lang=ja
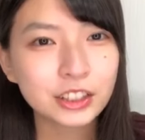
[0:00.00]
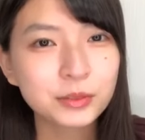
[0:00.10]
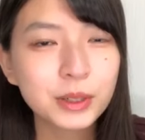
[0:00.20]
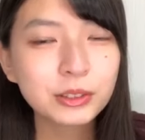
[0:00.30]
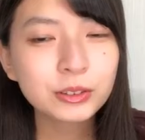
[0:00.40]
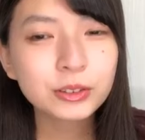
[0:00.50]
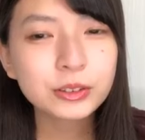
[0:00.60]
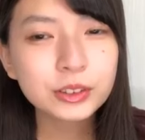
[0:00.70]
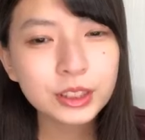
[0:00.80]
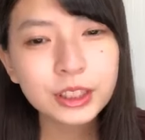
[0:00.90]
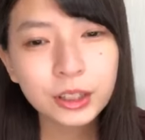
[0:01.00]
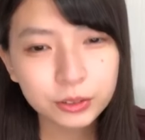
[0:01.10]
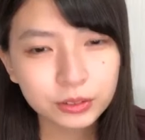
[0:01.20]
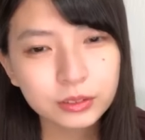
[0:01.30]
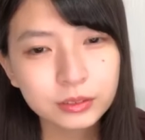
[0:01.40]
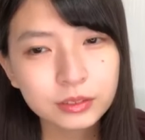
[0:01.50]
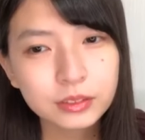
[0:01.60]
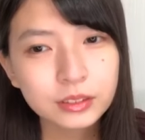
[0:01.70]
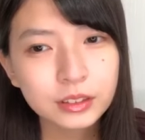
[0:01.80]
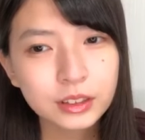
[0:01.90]
私もあの曲好きなの
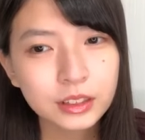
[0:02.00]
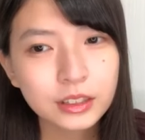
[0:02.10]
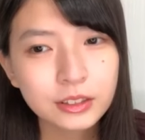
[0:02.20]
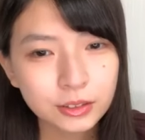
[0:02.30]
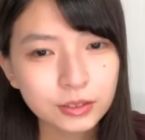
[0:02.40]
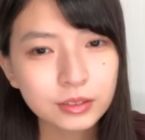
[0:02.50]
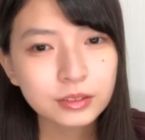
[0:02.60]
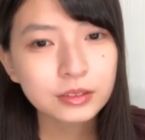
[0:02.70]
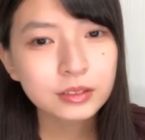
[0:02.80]
そう